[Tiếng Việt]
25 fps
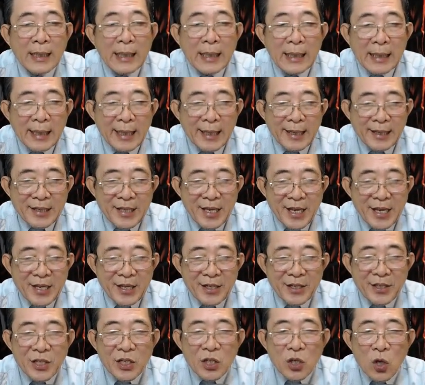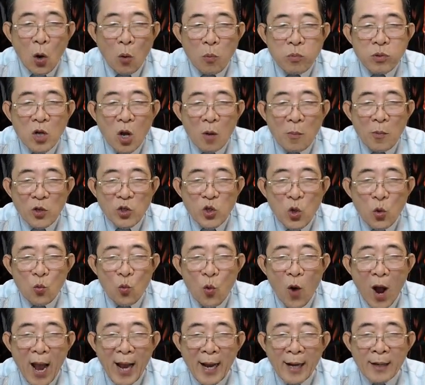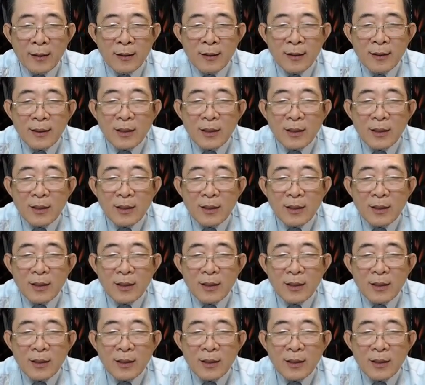Liên Nhi cũng có một chút quảng,